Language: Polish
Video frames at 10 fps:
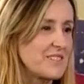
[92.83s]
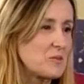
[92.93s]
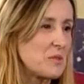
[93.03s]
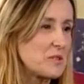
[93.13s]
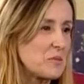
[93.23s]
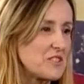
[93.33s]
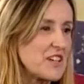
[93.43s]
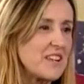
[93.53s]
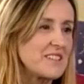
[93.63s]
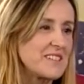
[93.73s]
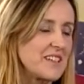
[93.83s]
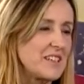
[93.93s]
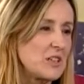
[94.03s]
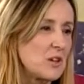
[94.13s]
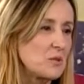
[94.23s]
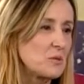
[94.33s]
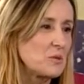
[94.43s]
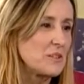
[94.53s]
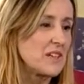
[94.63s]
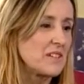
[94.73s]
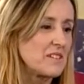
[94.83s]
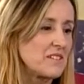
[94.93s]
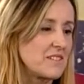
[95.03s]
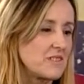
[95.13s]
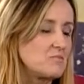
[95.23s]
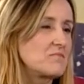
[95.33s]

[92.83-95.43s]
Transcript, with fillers: ubezpieczalnie i ogólnie y,